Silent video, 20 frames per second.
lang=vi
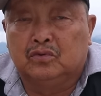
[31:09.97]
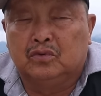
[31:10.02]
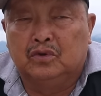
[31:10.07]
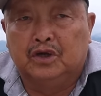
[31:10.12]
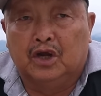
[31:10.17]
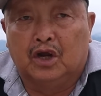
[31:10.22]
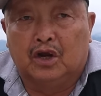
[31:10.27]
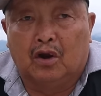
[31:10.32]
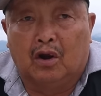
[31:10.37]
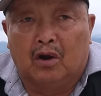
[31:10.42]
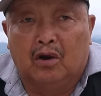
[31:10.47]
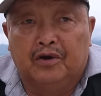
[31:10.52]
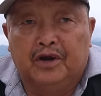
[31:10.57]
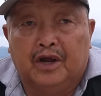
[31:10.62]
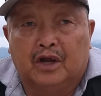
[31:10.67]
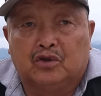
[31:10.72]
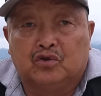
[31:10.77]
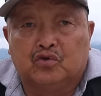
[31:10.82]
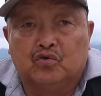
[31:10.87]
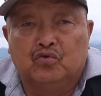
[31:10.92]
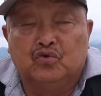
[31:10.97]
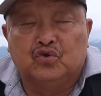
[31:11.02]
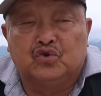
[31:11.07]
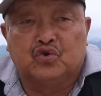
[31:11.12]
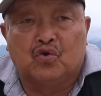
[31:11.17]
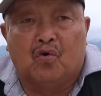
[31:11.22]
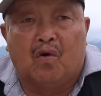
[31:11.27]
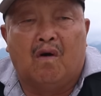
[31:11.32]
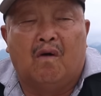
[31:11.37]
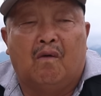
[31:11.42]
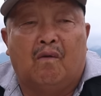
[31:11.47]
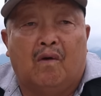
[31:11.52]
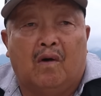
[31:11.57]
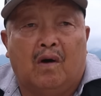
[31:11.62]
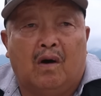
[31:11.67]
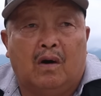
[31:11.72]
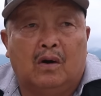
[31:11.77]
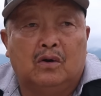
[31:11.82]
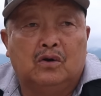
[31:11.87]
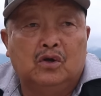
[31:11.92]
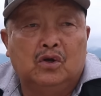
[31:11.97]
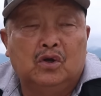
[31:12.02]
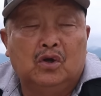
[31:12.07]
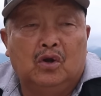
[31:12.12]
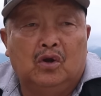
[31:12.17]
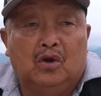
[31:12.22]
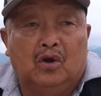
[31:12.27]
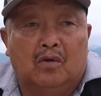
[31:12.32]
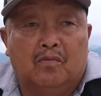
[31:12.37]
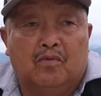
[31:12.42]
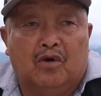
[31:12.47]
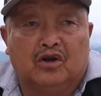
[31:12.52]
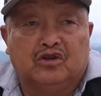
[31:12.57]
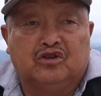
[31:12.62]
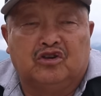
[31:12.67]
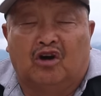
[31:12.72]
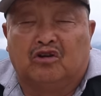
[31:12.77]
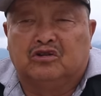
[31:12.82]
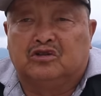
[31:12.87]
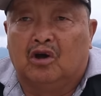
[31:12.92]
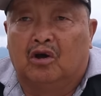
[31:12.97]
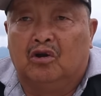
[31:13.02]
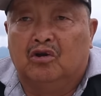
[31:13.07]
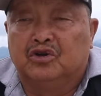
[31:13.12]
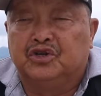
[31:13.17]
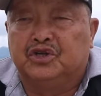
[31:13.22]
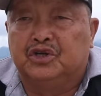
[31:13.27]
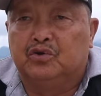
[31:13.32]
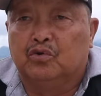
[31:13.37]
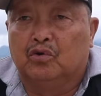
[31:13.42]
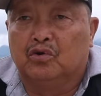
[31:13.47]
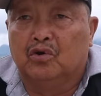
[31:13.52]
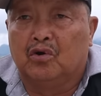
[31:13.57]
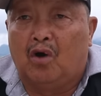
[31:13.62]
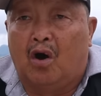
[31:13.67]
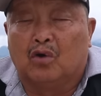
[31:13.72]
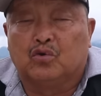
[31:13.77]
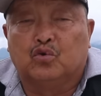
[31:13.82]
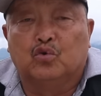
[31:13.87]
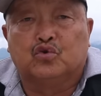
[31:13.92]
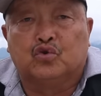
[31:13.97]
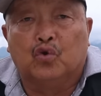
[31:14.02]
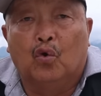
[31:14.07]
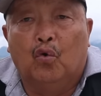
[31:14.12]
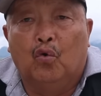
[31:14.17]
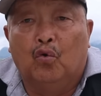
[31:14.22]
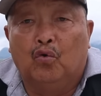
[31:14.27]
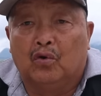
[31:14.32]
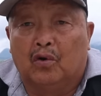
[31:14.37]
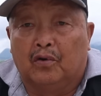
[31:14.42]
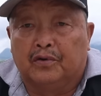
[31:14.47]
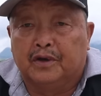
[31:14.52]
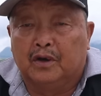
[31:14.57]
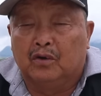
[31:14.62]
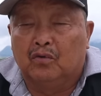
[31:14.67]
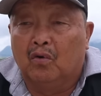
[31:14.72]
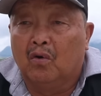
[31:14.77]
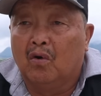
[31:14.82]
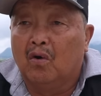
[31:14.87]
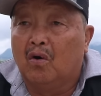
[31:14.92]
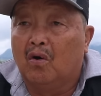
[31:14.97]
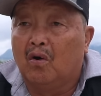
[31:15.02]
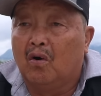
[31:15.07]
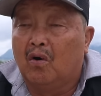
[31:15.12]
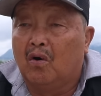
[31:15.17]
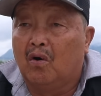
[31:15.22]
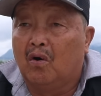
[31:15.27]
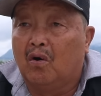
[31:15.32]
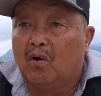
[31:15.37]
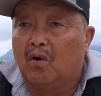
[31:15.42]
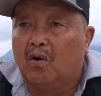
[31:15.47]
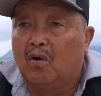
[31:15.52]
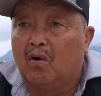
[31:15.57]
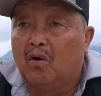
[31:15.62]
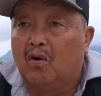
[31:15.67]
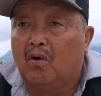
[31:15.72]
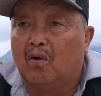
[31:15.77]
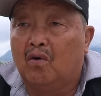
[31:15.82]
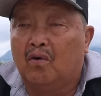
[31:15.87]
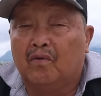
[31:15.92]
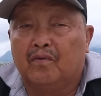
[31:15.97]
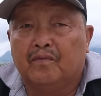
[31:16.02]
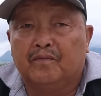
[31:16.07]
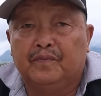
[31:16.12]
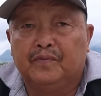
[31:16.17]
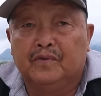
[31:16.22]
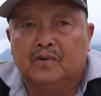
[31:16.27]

nhẹ nó lớn nhẹ tu chua và lớn món giàu tờ lớn chỉ có lớn ô tu tu nó chị ô